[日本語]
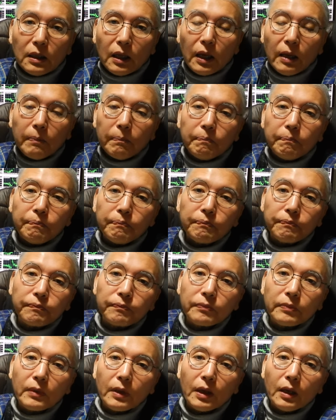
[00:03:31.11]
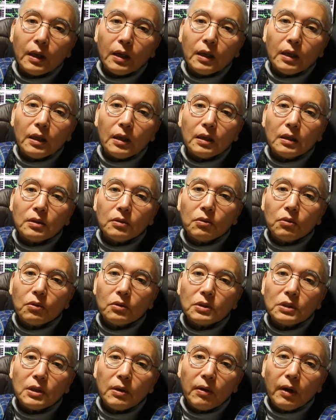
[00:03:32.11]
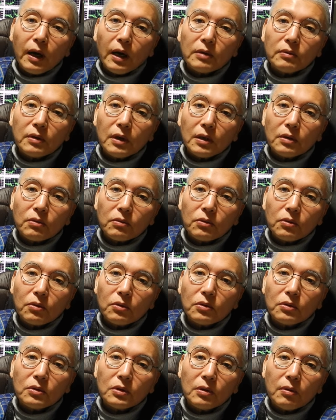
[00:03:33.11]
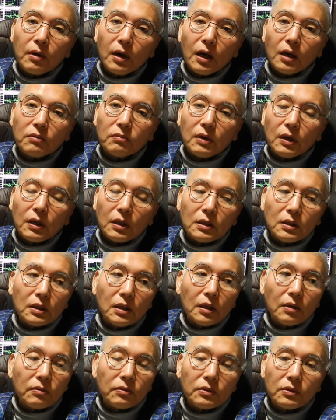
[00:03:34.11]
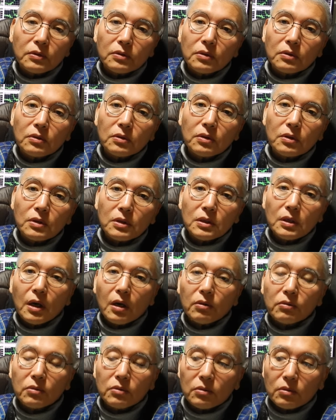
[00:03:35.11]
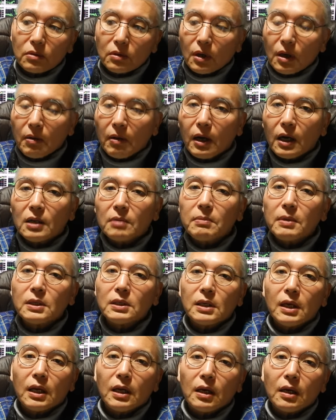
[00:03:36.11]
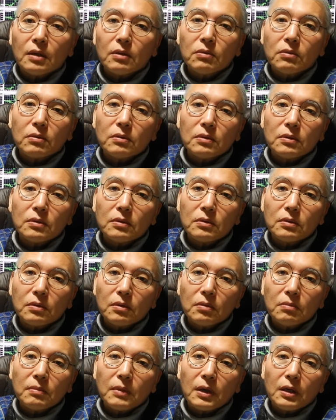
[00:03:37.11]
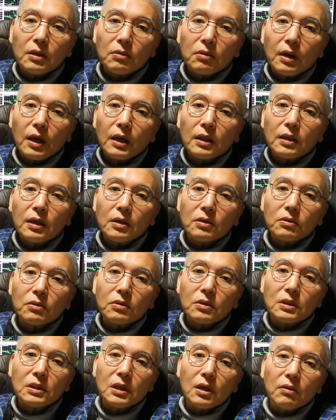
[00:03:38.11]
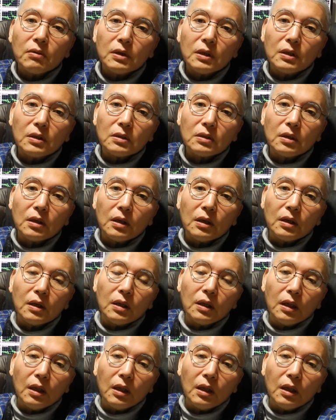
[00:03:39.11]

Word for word: で、えー、どうしてわかるかと能力でわかるわけですね。普通とちょっと違うということが分かりますから能力と生まれと体がちょっと違うわけですね。